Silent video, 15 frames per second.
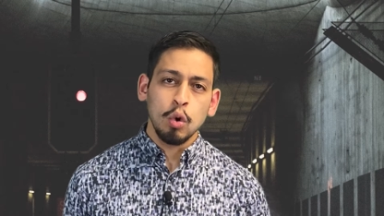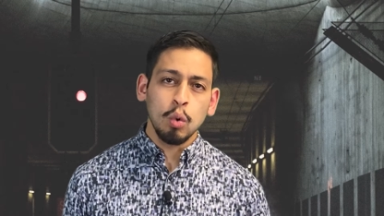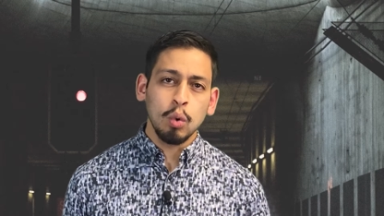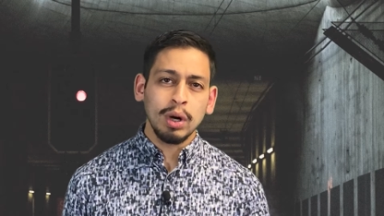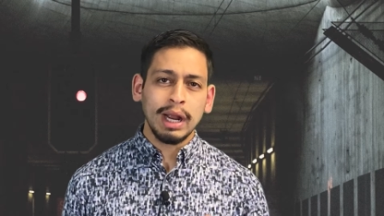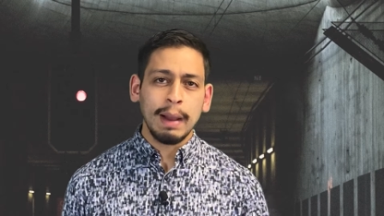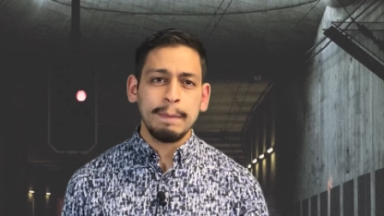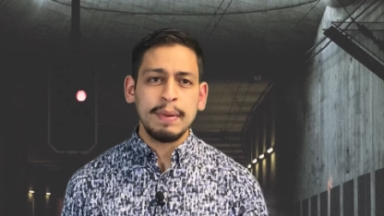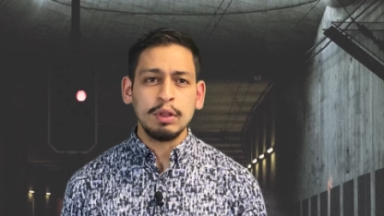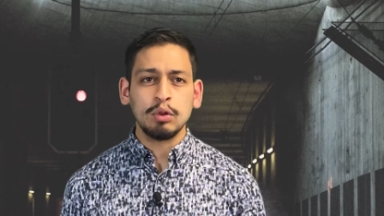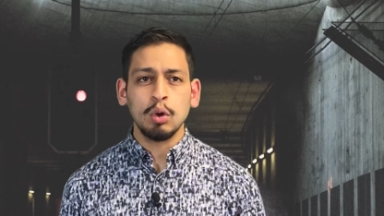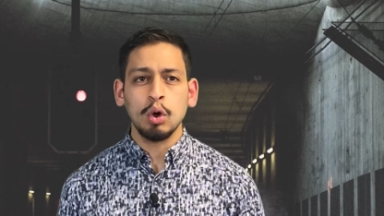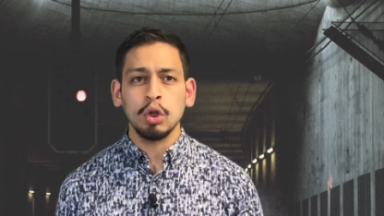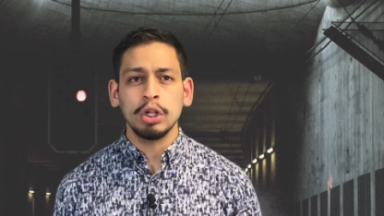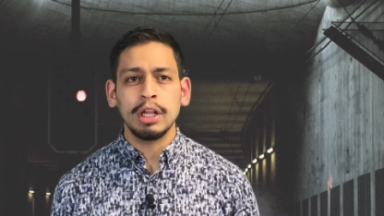un
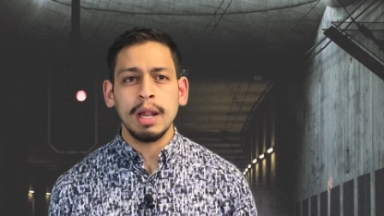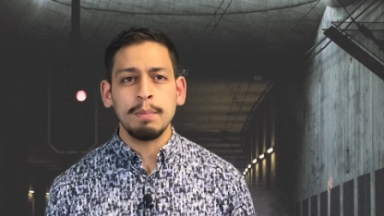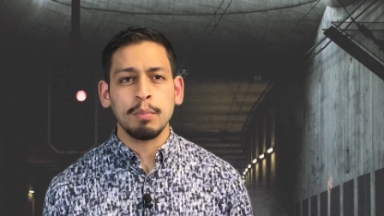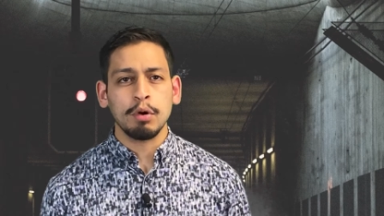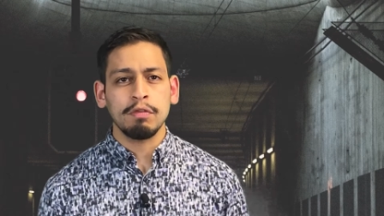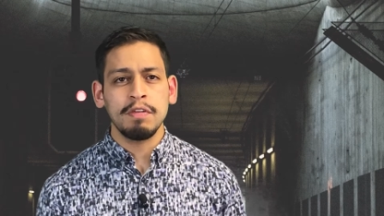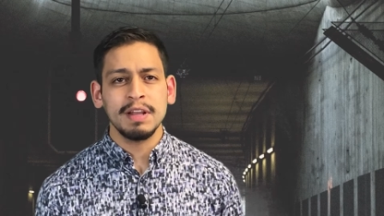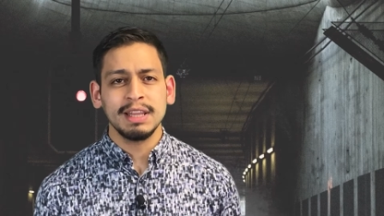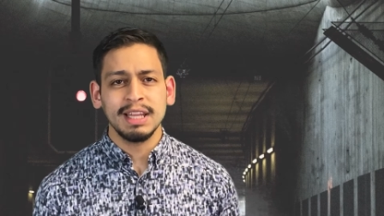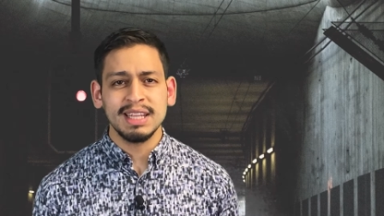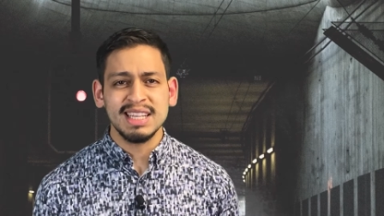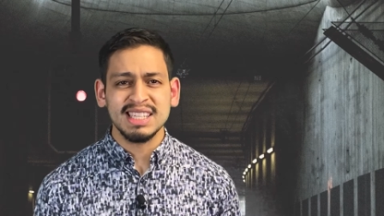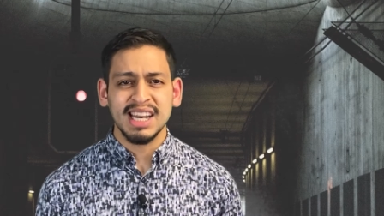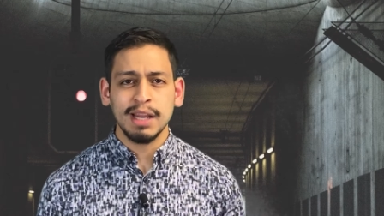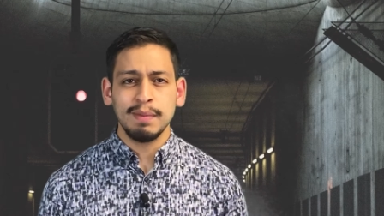capítulo donde el profeta
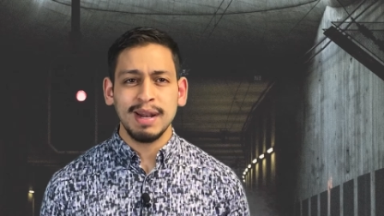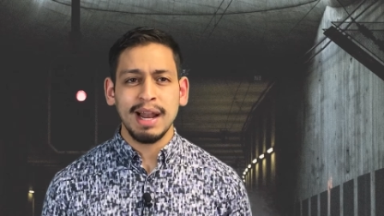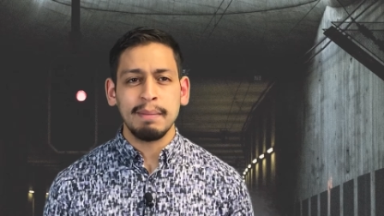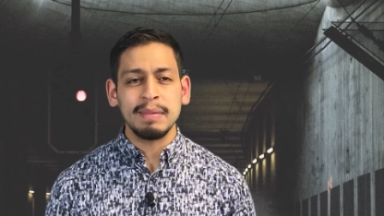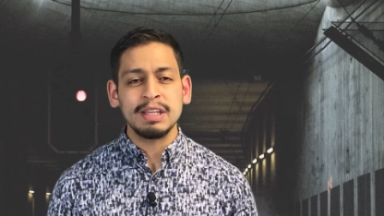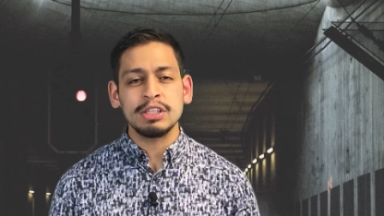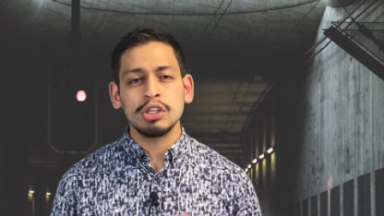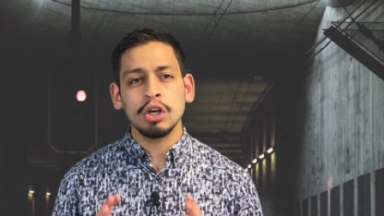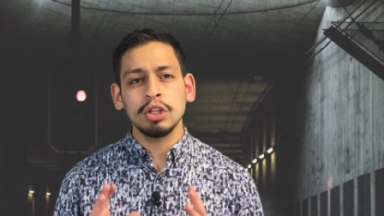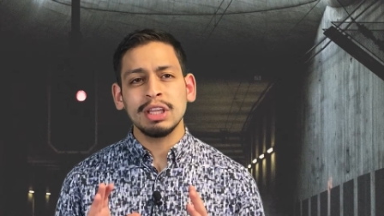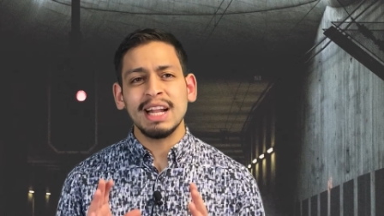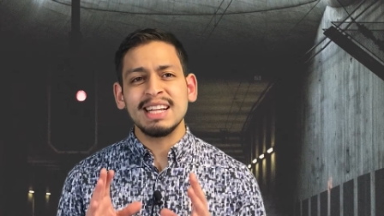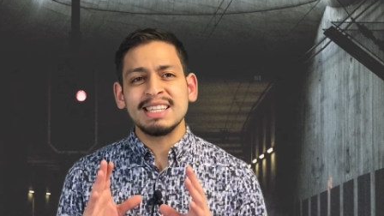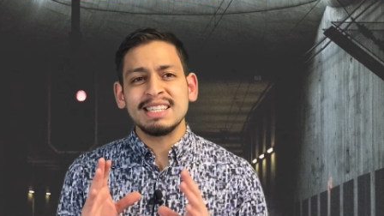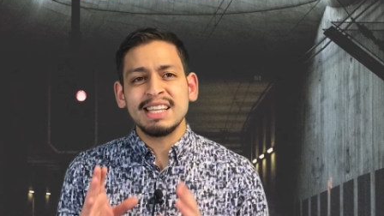describe la misión
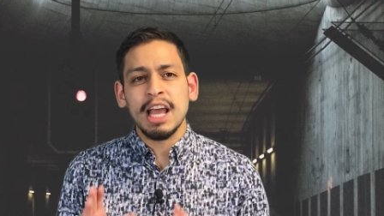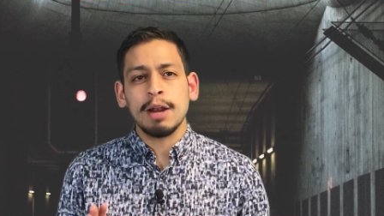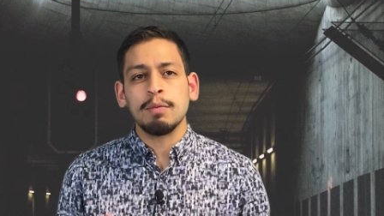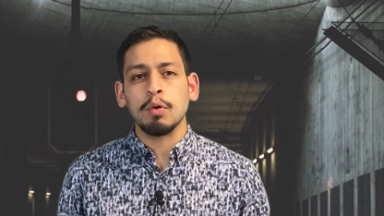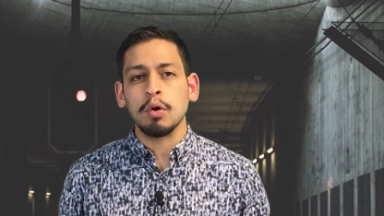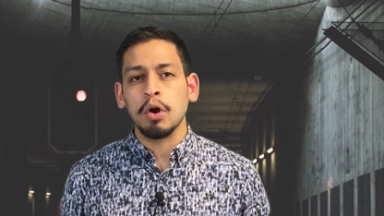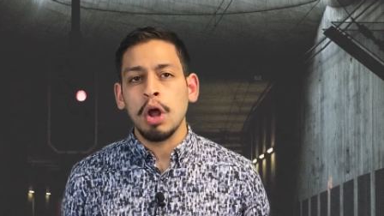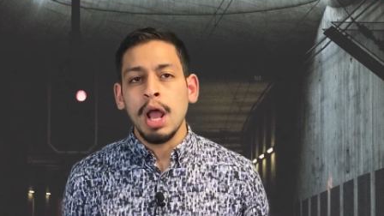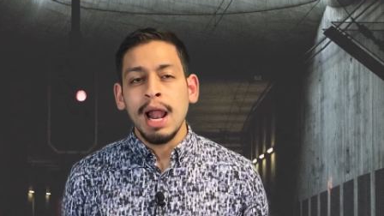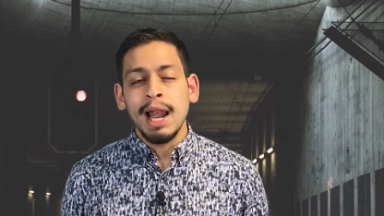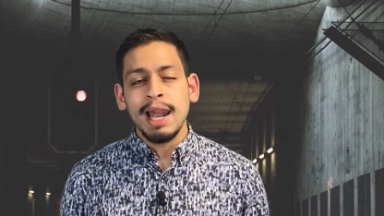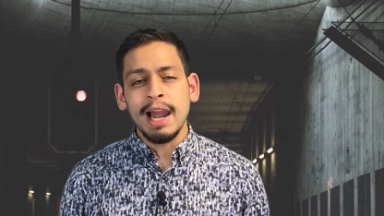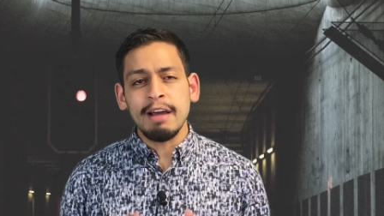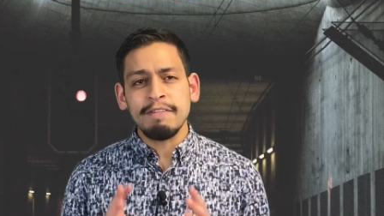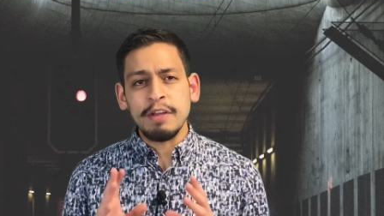del siervo,
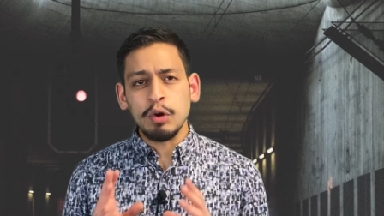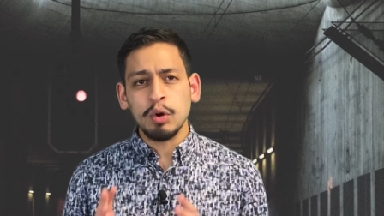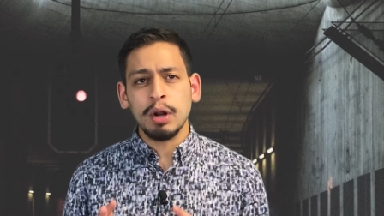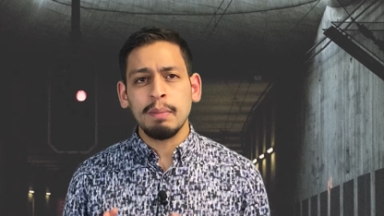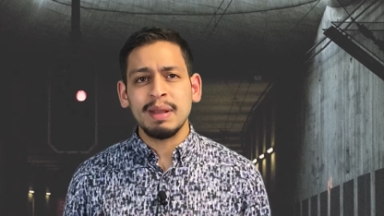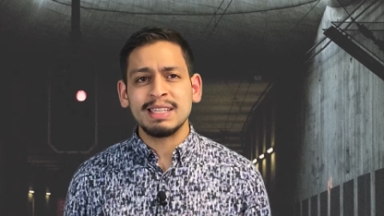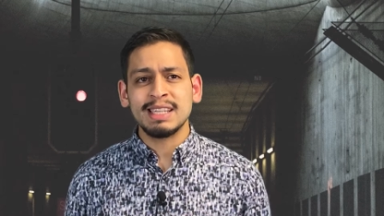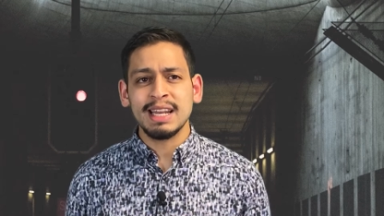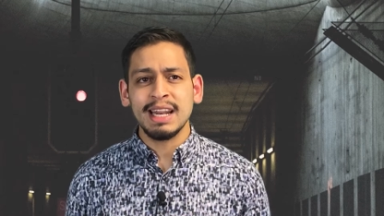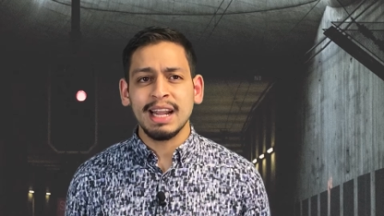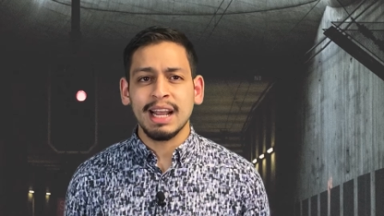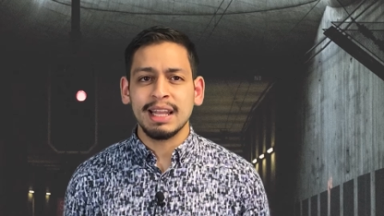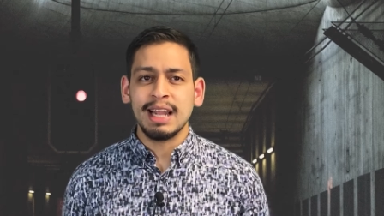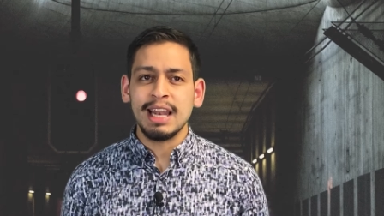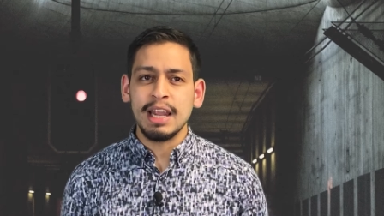la figura
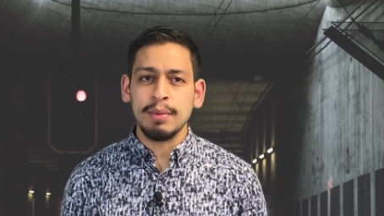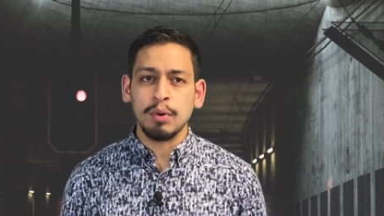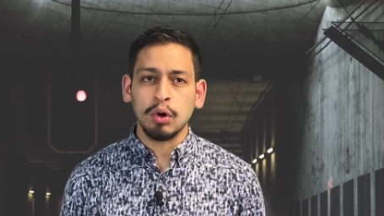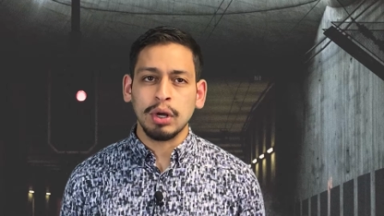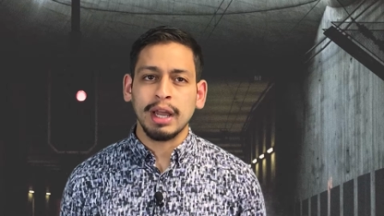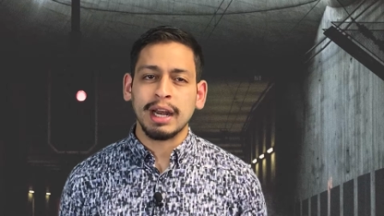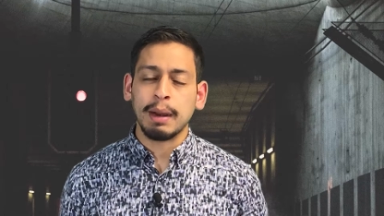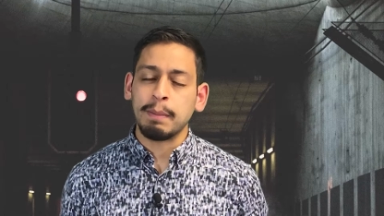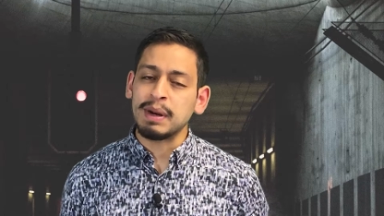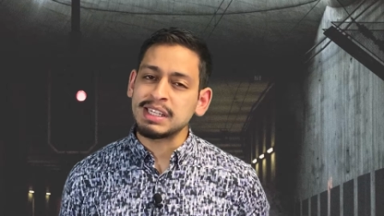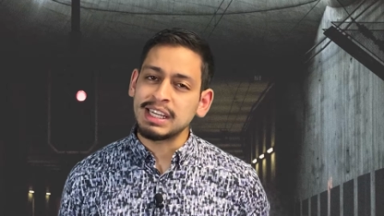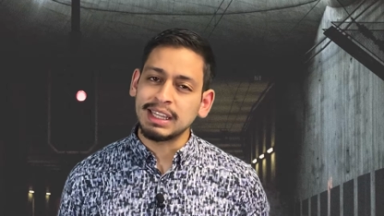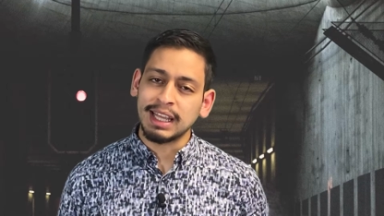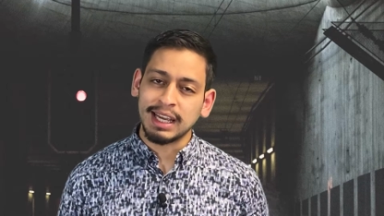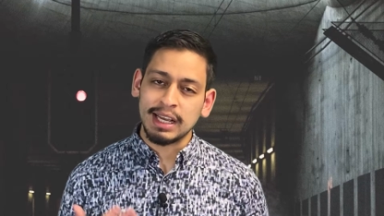mesiánica del libro que
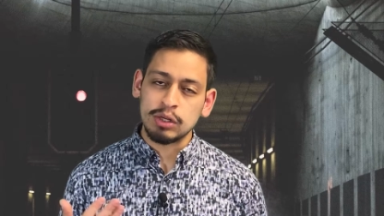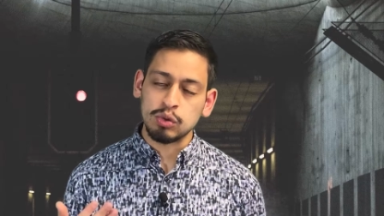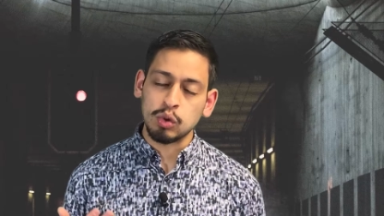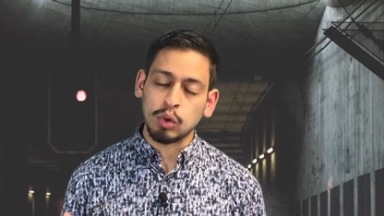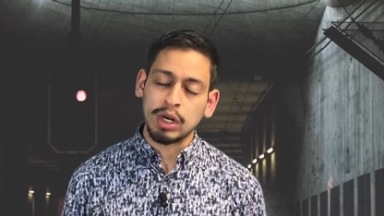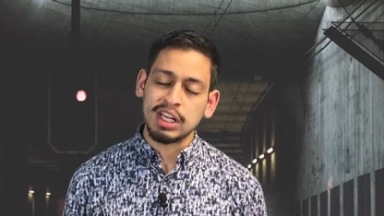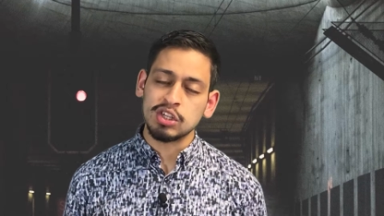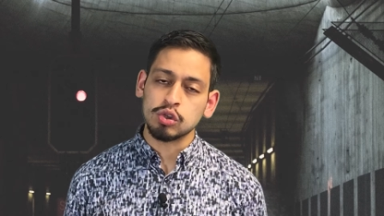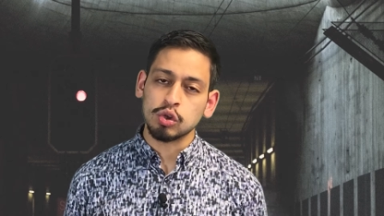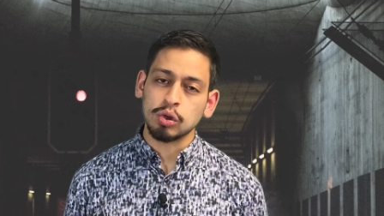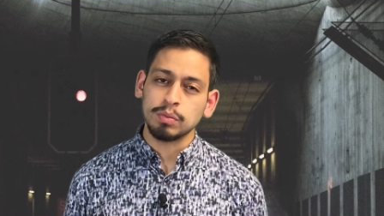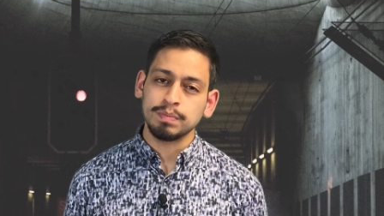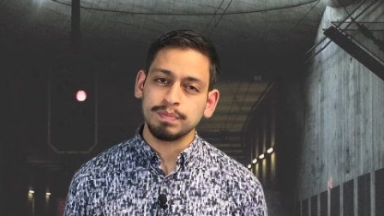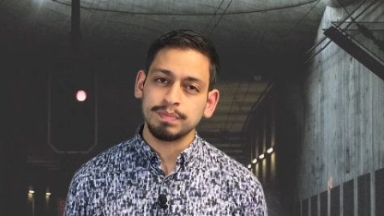representa a Jesucristo.